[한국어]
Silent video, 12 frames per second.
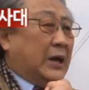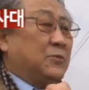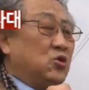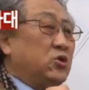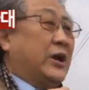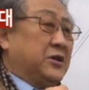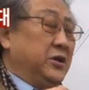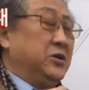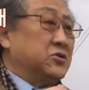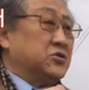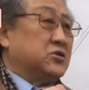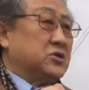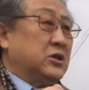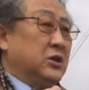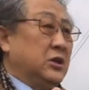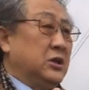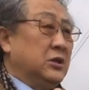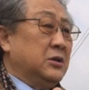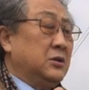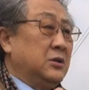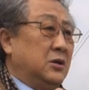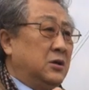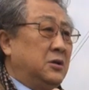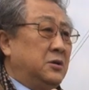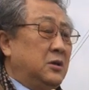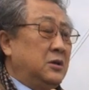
아무거나 아니에요, 솔직히. 그리고 어.